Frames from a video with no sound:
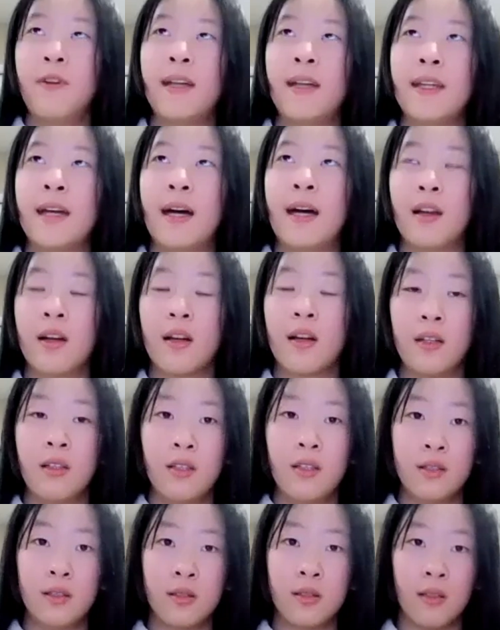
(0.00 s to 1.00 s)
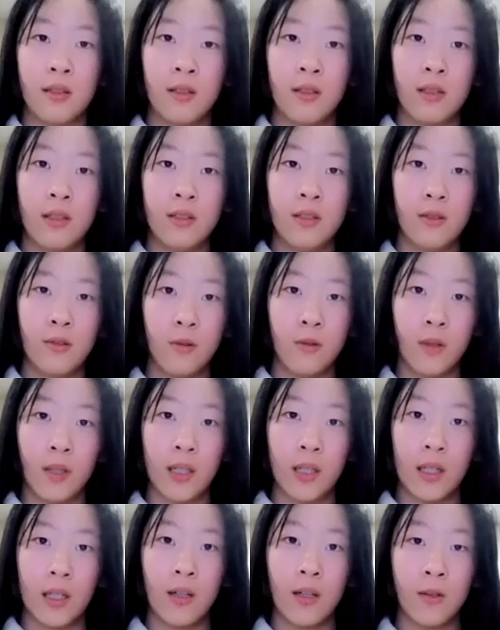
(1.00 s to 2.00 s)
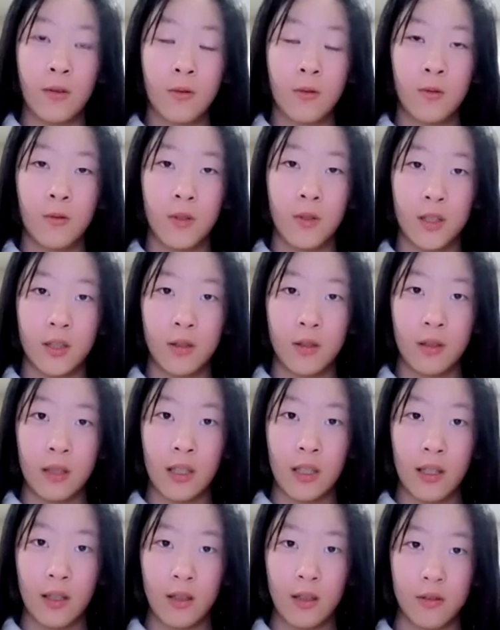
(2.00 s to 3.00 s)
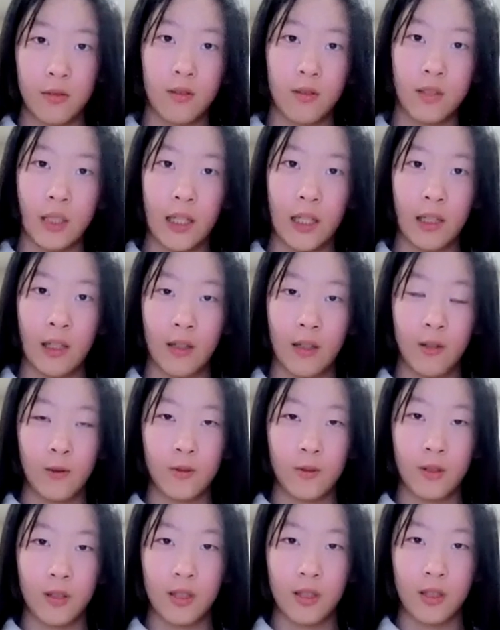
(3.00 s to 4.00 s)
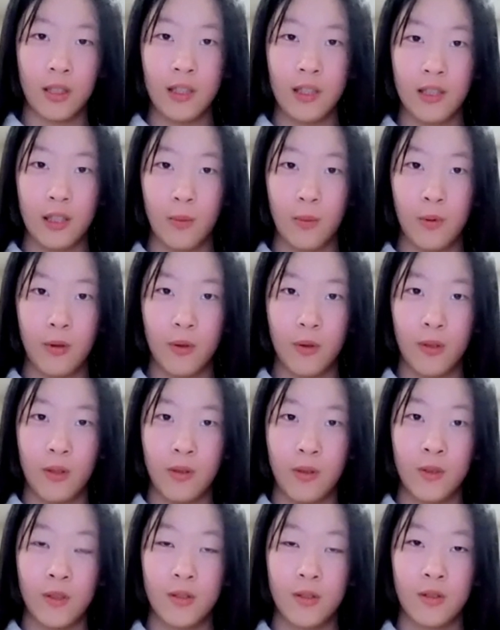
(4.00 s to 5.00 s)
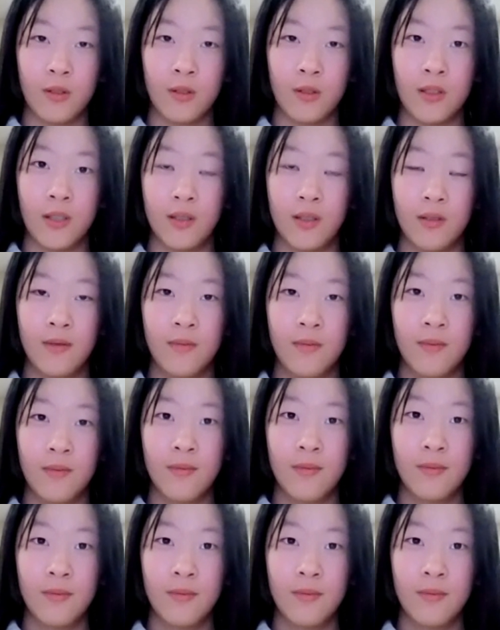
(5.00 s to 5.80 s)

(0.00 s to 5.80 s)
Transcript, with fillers: 发达了，肯定死的人就多了。然后雇我去当科学家，然后我就可以解剖很多死人。